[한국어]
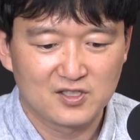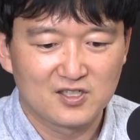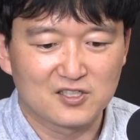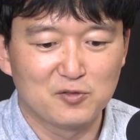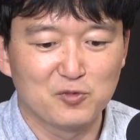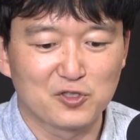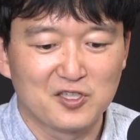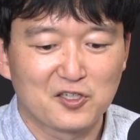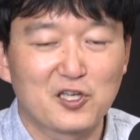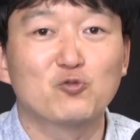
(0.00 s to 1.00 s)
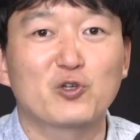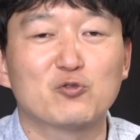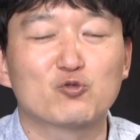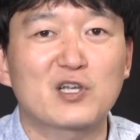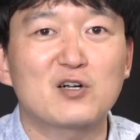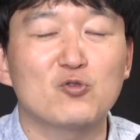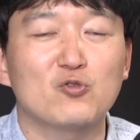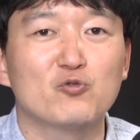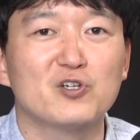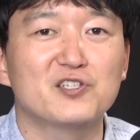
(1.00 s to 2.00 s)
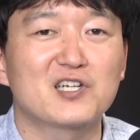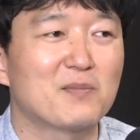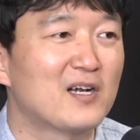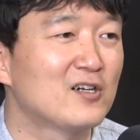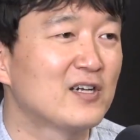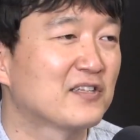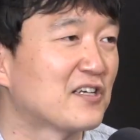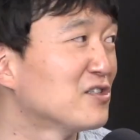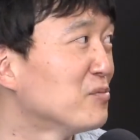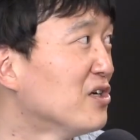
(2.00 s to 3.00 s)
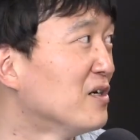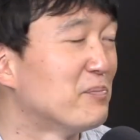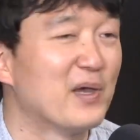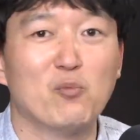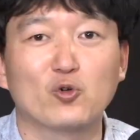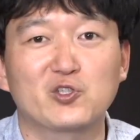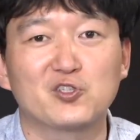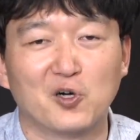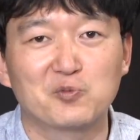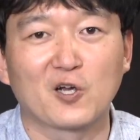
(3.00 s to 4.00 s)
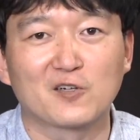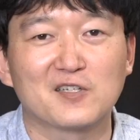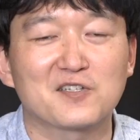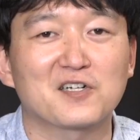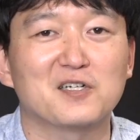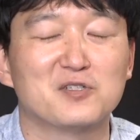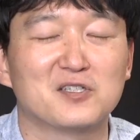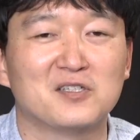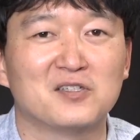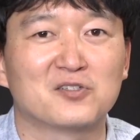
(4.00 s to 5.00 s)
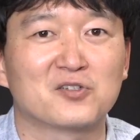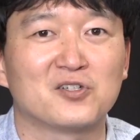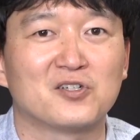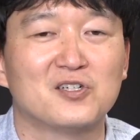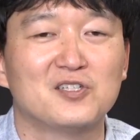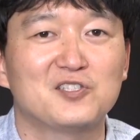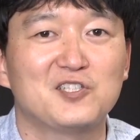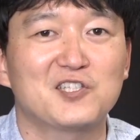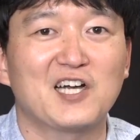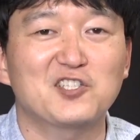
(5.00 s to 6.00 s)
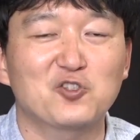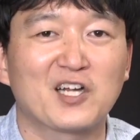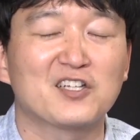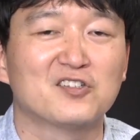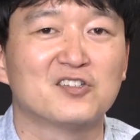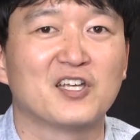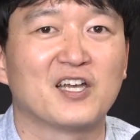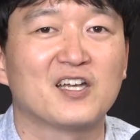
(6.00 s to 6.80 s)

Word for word: 그러면 그게, 네. 결국에 우상호 위원장 말에 따르면 배모 씨는 엄청난 사람인 거죠. 지시하지도 않았는데